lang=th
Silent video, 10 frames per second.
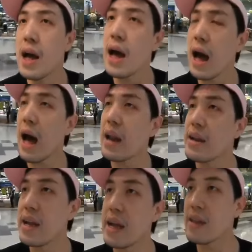
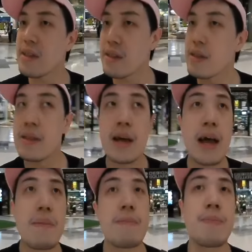Harness นะค
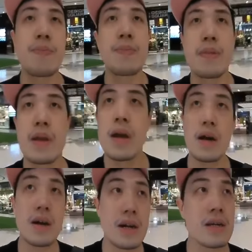รับ
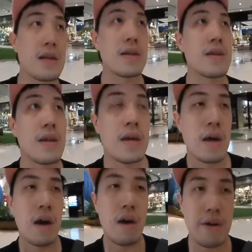Earth
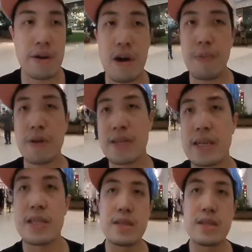Oriental Princess